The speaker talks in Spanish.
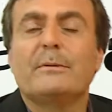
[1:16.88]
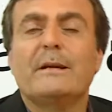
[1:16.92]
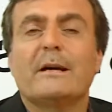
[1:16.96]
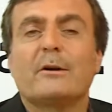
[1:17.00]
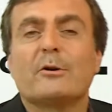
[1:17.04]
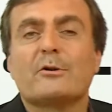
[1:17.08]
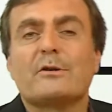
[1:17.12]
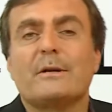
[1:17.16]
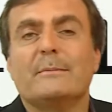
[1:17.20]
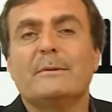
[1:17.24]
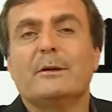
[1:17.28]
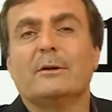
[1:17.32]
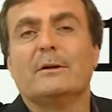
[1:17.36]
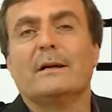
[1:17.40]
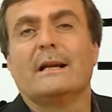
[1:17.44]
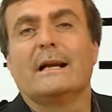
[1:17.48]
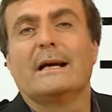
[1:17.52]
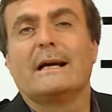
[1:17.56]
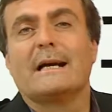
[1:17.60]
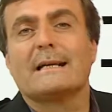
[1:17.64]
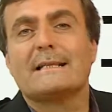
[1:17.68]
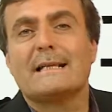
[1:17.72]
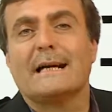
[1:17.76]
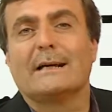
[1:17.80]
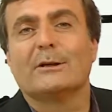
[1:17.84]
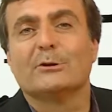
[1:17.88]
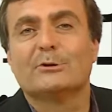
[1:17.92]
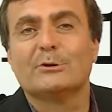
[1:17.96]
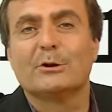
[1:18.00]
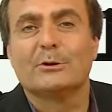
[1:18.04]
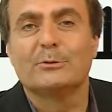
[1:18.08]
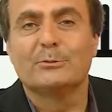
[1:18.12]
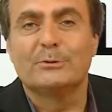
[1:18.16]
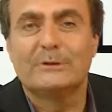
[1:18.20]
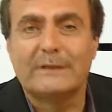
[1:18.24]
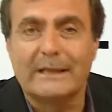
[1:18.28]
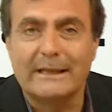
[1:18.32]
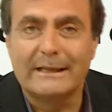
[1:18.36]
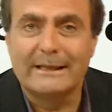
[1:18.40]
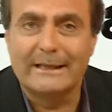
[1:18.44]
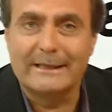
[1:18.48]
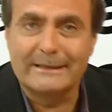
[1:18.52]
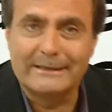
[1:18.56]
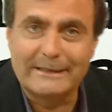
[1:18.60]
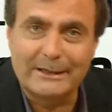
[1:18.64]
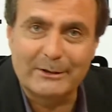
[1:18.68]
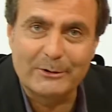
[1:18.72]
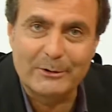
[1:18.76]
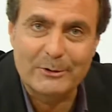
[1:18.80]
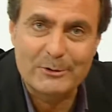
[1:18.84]
viejos amigos de la casa. Gastón Utrera
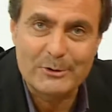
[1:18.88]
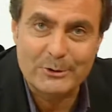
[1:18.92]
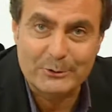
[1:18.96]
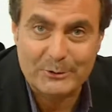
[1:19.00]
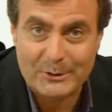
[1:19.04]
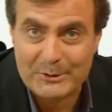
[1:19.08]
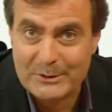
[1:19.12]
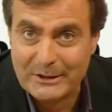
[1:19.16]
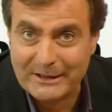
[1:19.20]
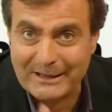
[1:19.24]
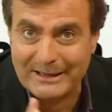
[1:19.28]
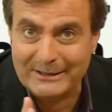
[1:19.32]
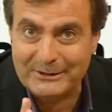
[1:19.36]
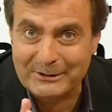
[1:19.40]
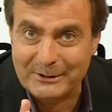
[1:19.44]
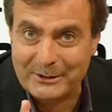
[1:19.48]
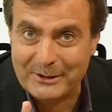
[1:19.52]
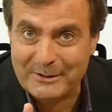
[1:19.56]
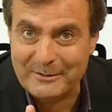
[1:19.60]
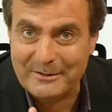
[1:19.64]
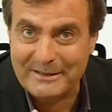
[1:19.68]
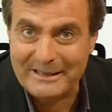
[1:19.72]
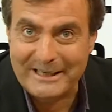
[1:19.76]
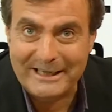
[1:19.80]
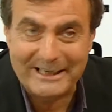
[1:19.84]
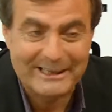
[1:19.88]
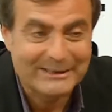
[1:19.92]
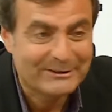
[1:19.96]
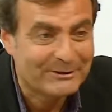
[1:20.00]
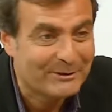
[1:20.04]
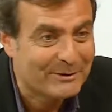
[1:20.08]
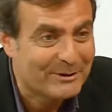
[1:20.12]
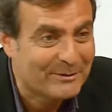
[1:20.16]
está con nosotros hace rato que no venía Gastón.